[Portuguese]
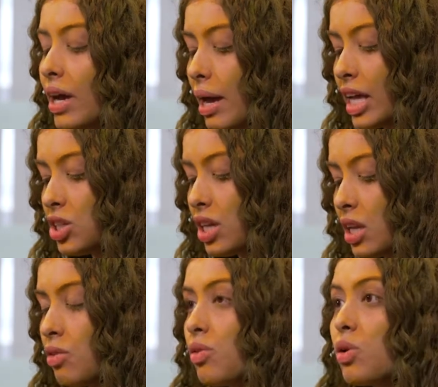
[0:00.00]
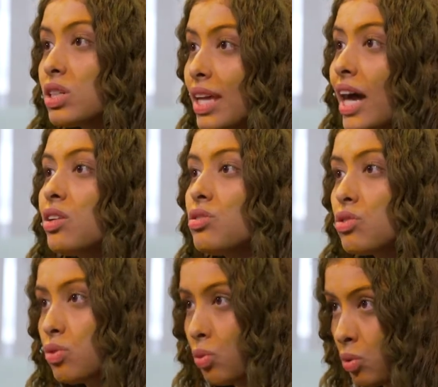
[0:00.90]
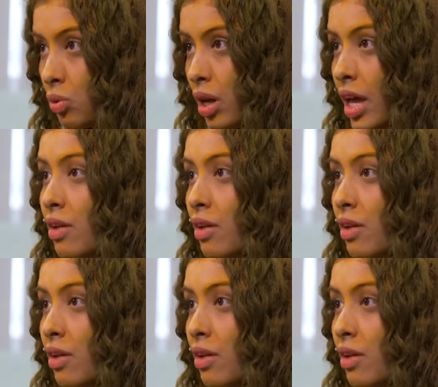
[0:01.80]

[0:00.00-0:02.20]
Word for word: adquirindo velocidade de estudo,